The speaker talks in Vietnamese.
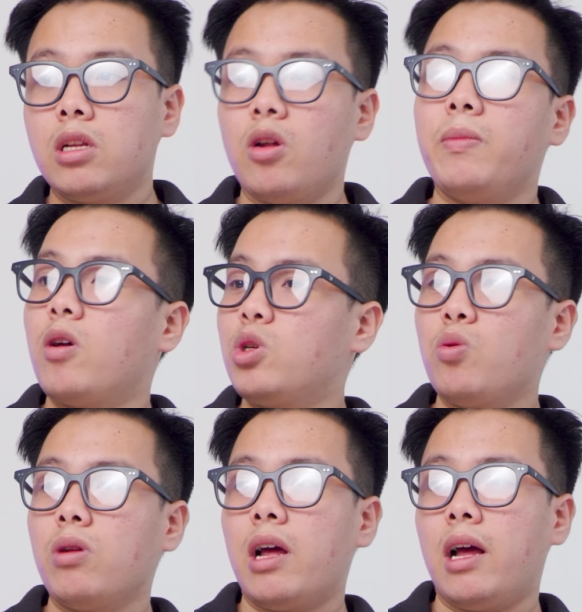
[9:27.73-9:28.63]
nên là mình nói
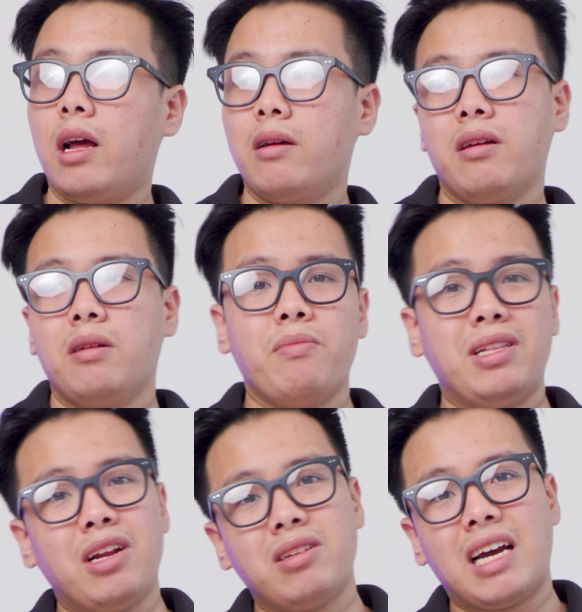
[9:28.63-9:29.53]
chung là
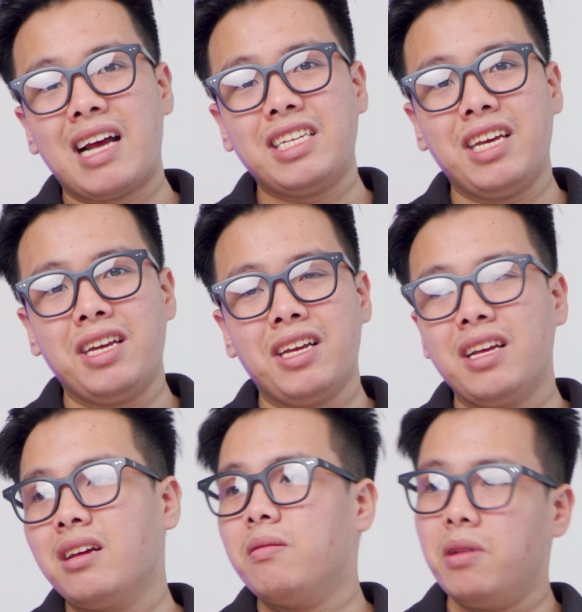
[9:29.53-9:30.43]
mình thấy nó chả khác gì
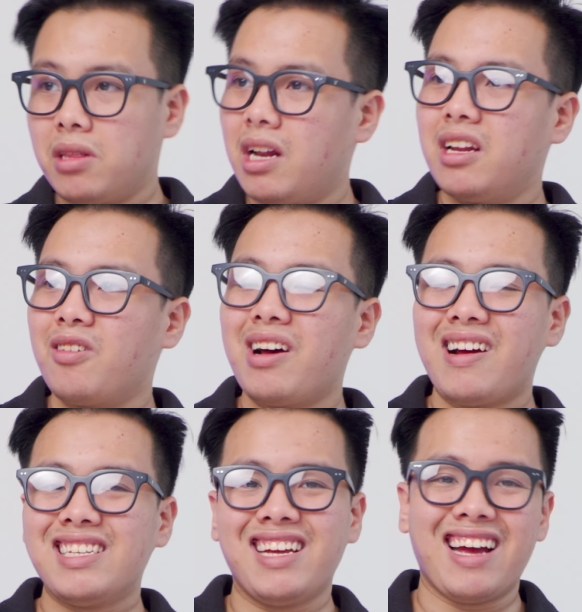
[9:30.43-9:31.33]
mình nói thật là nó không
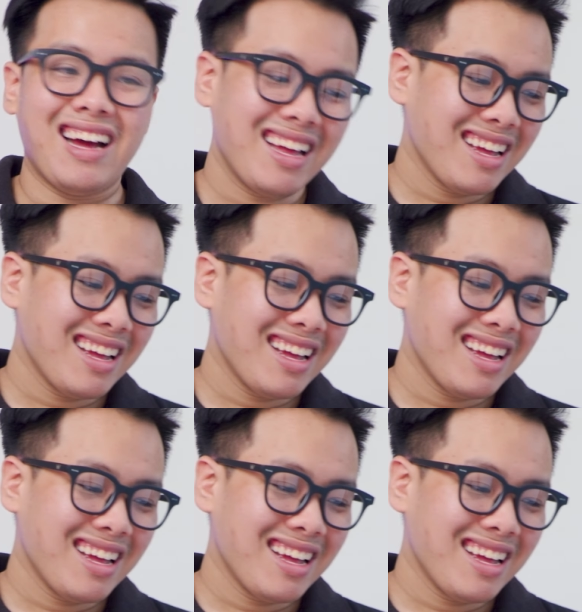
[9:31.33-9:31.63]
khác gì cả